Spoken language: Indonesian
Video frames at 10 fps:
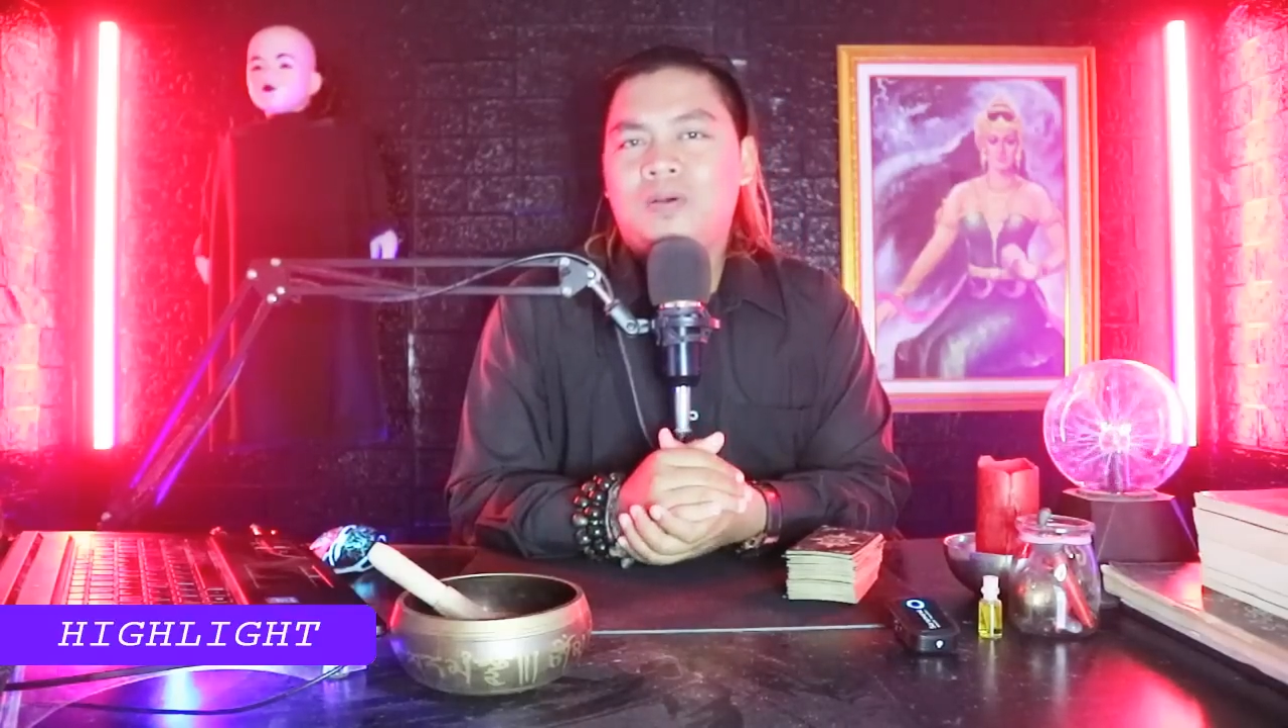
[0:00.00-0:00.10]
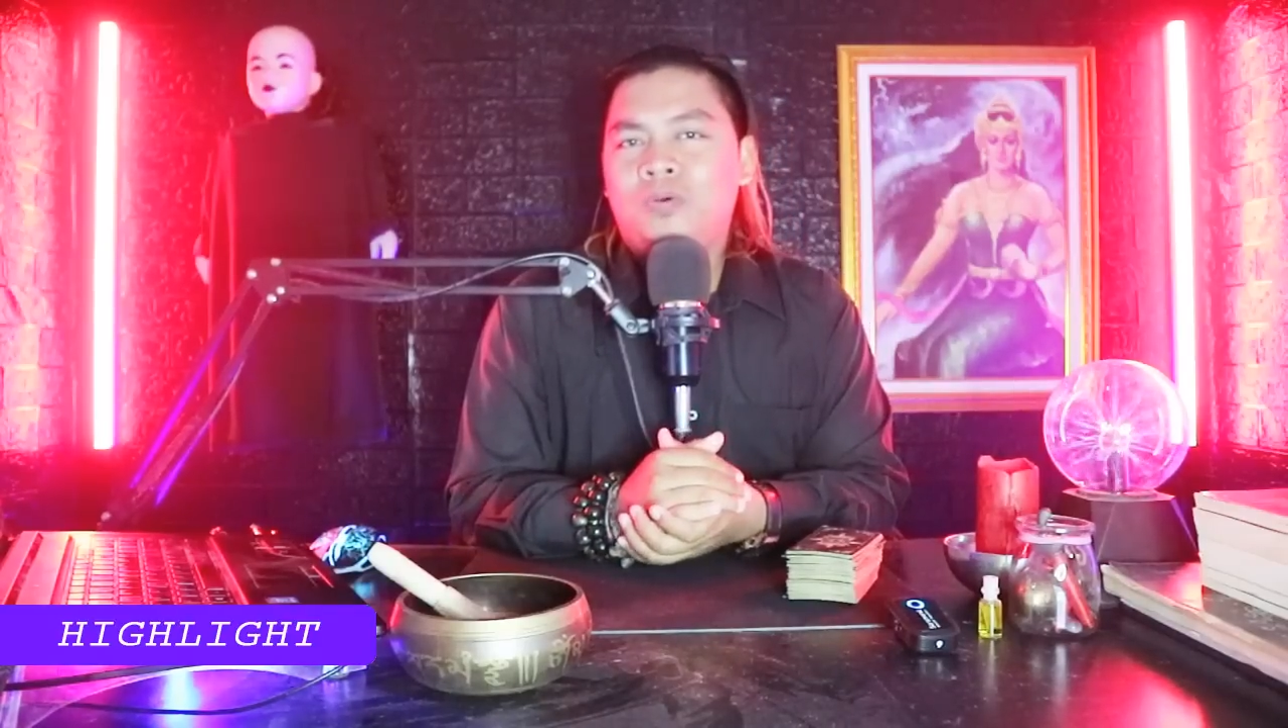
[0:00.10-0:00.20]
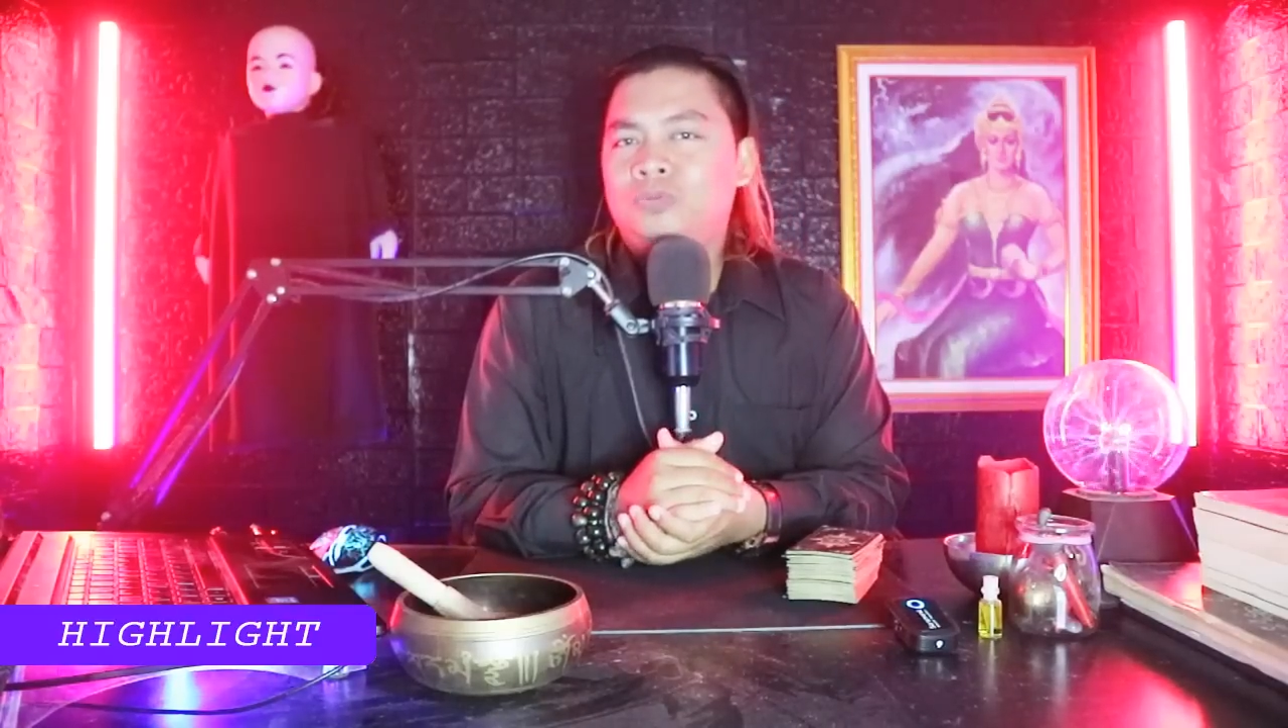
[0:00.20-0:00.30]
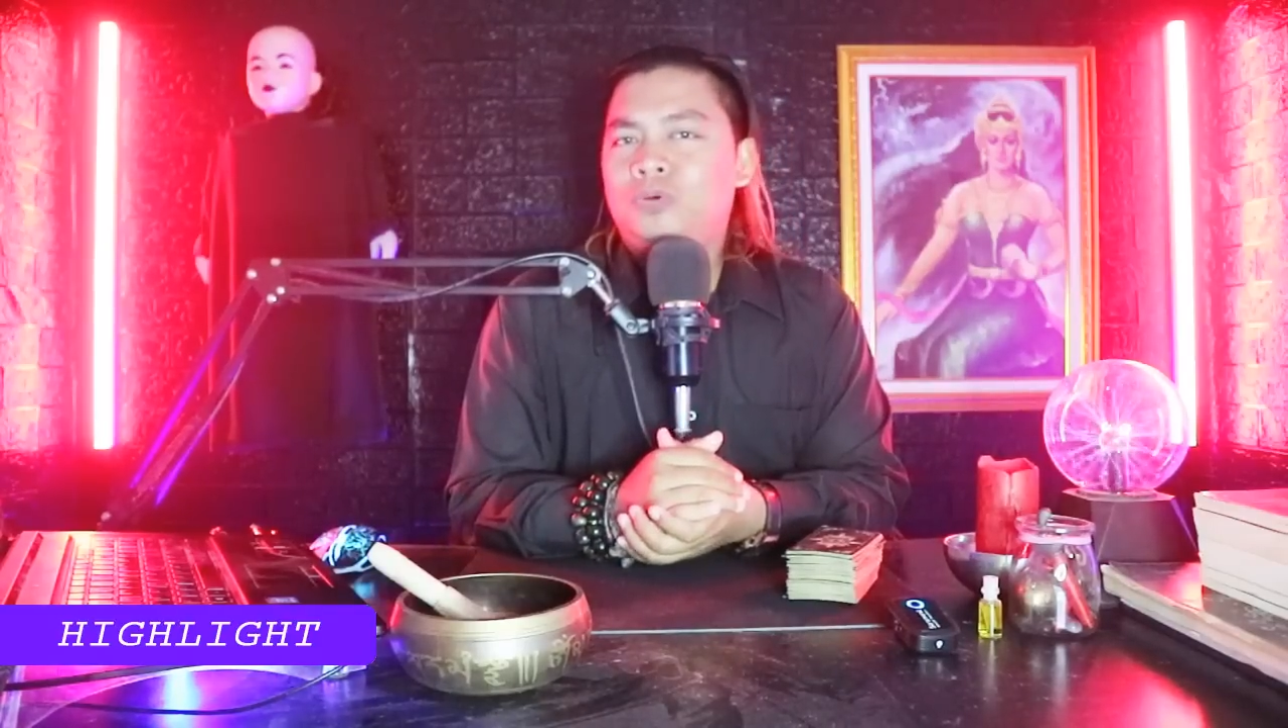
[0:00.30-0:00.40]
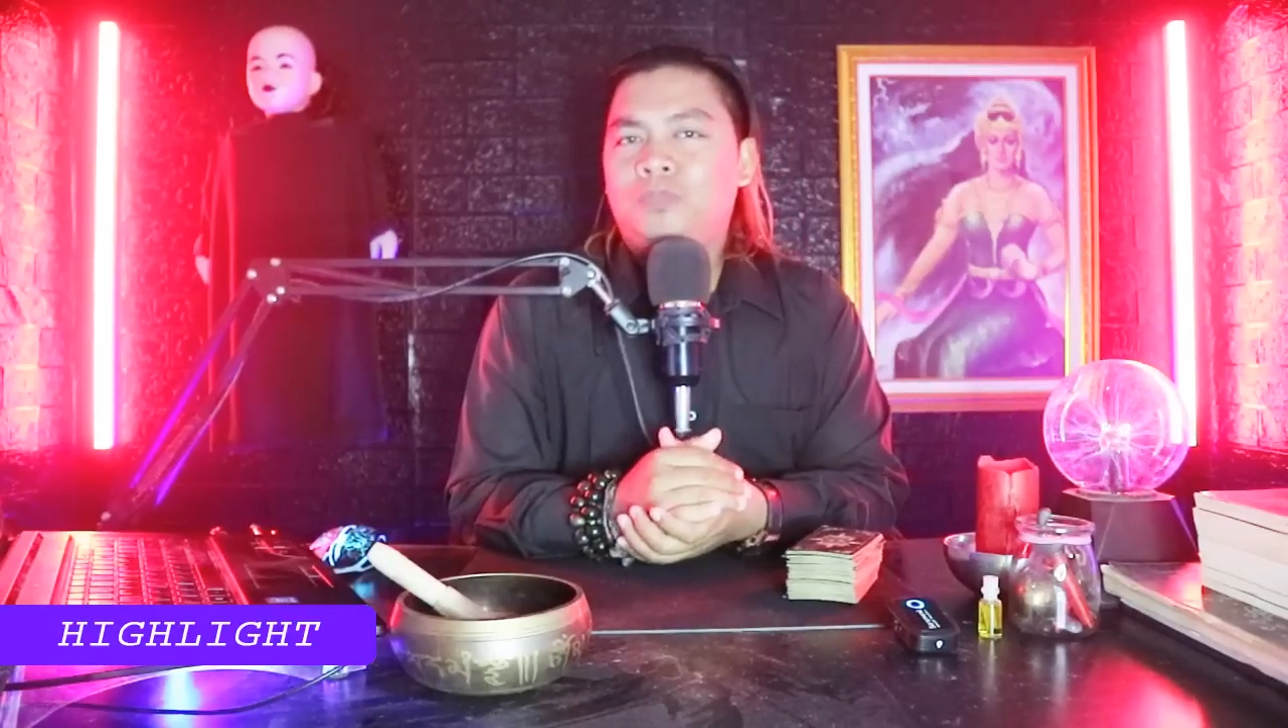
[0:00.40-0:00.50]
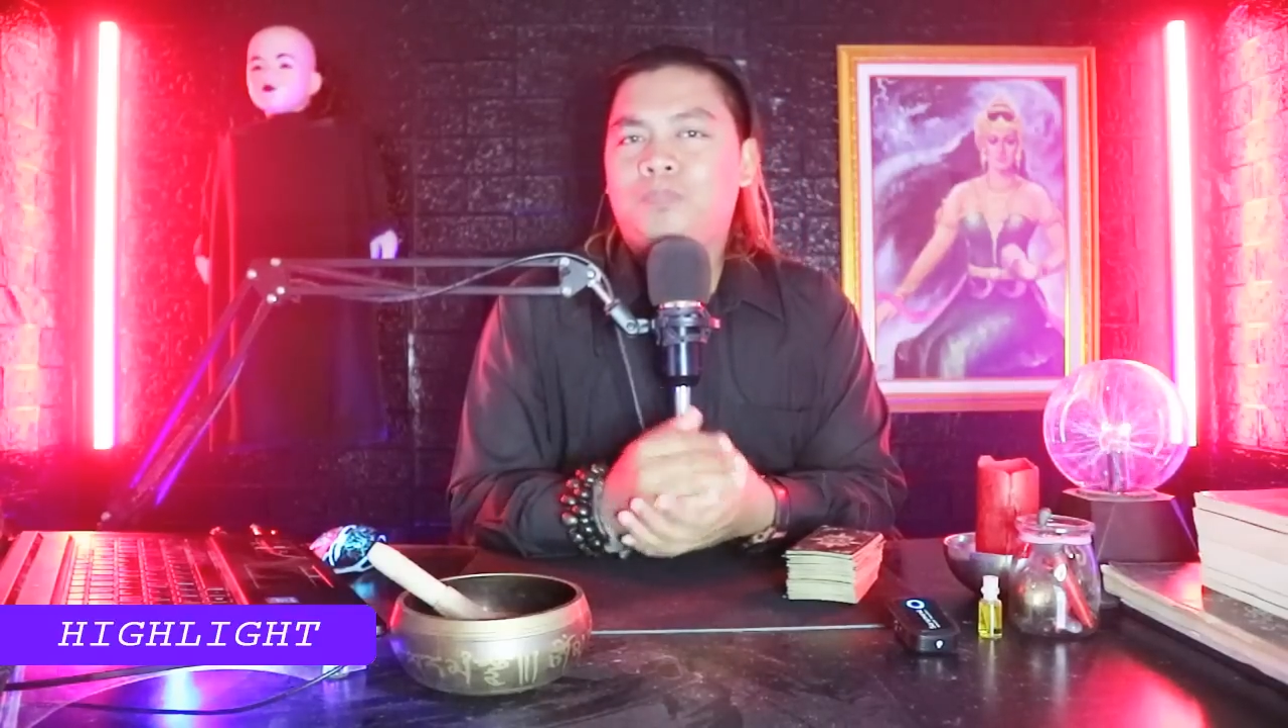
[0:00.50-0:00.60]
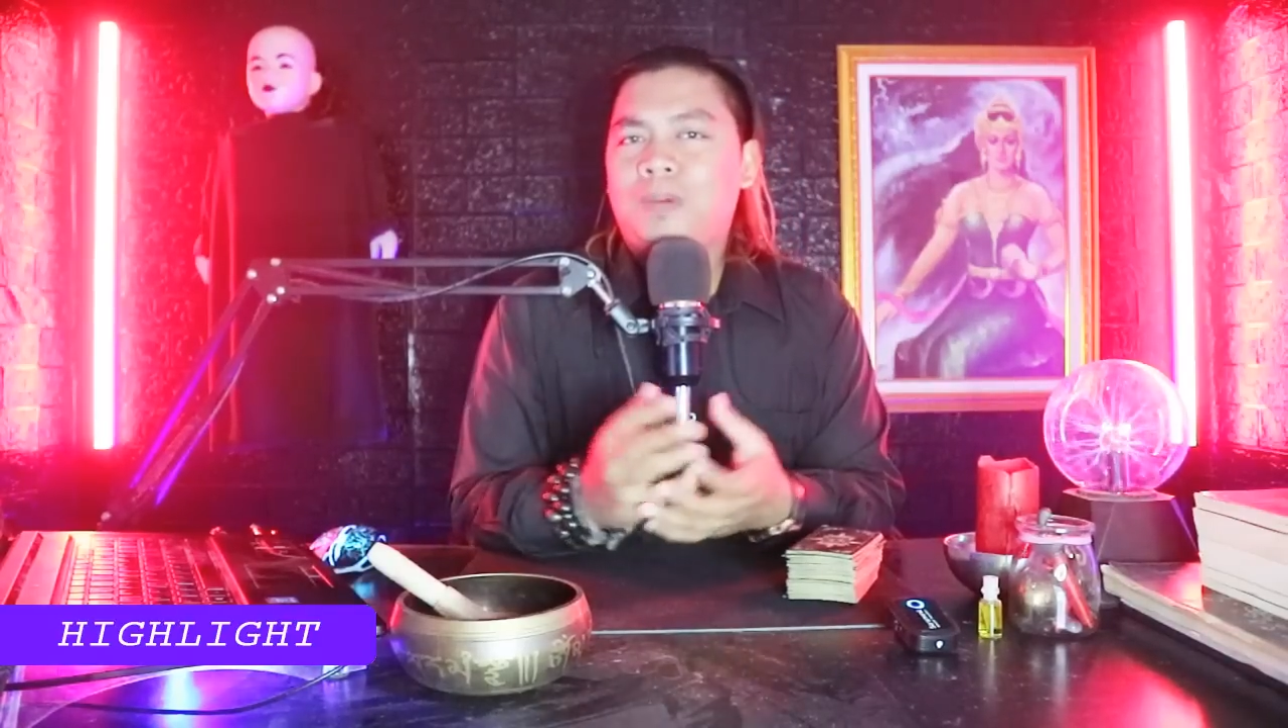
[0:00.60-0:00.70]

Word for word: untuk